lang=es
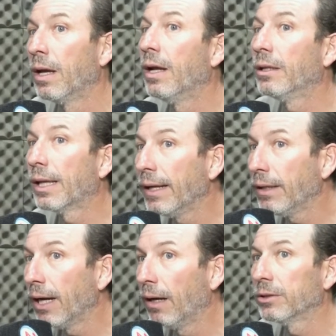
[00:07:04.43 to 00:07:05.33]
El
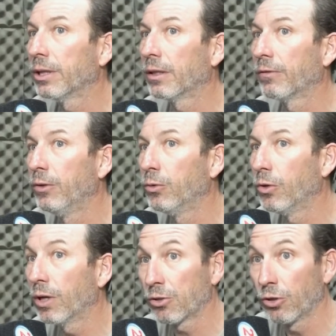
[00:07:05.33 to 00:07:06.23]
30, Santa Fe en tu
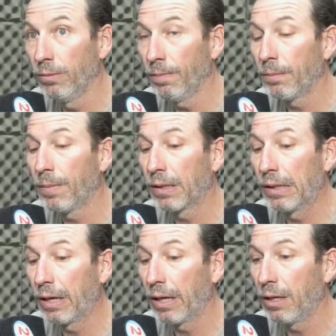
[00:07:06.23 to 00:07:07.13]
corazón, va a
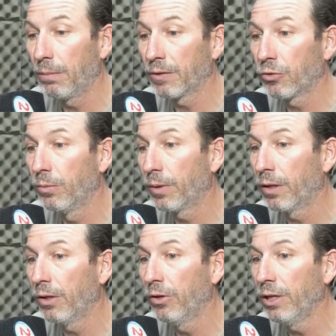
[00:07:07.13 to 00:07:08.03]
estar en el Paseo de
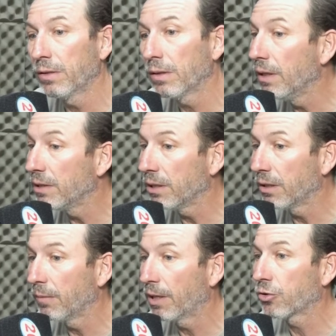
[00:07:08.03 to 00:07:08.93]
Emprendedores. El
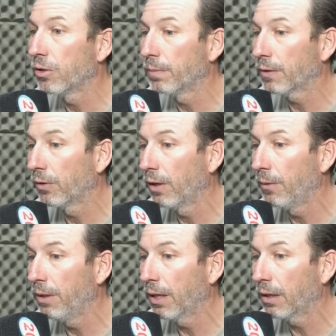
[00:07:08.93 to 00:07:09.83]
7 de mayo en el Paseo de la
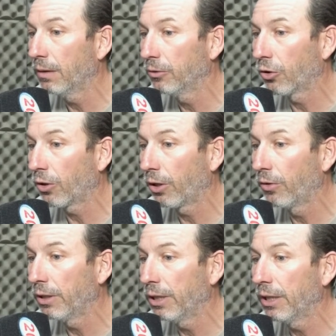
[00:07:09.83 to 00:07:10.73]
Vida, torneo
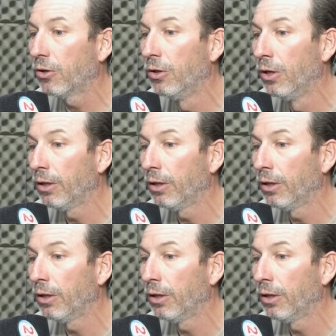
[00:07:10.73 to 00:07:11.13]
de tejo.